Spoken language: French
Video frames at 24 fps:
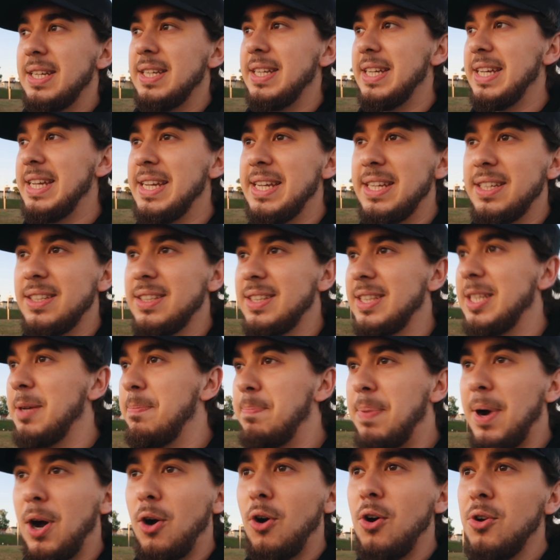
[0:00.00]
et tes
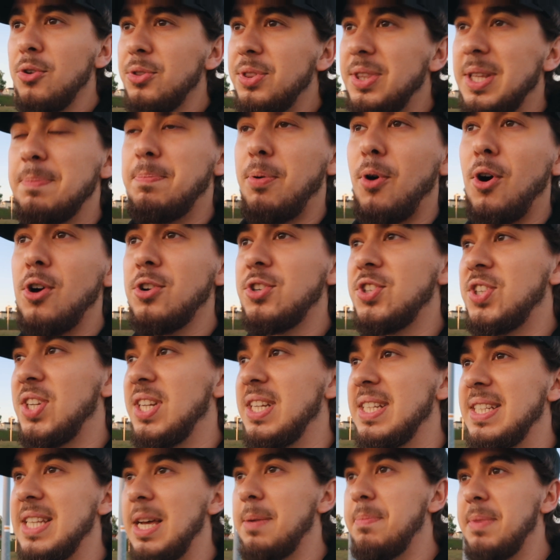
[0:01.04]
parents, tes proches,
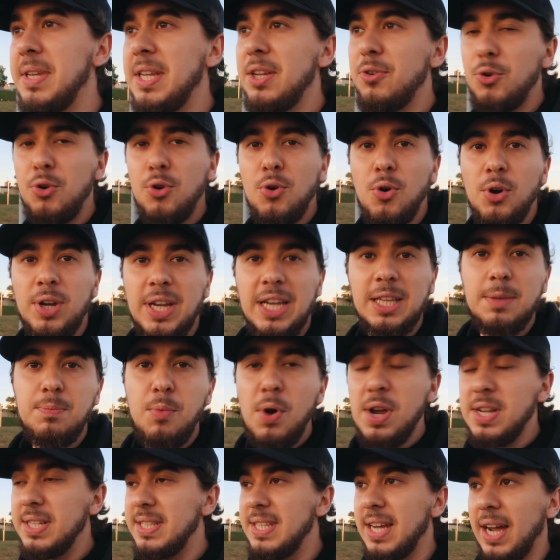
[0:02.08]
tes amis, eux, en 4
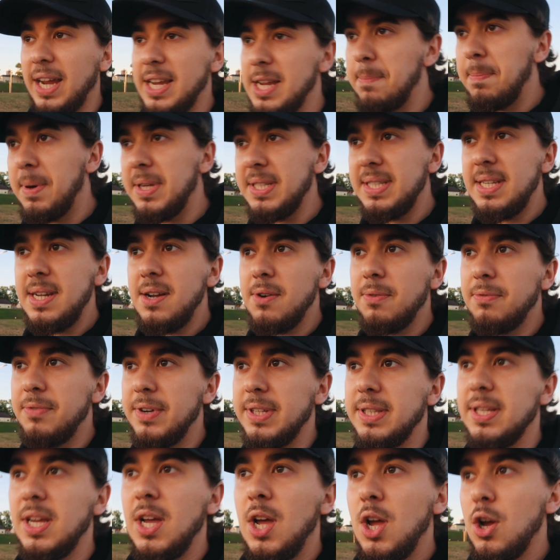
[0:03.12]
mois, il s'est rien passé en
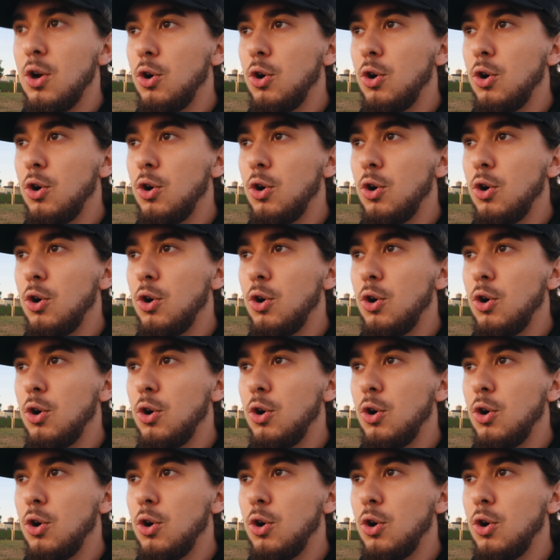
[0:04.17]
fait.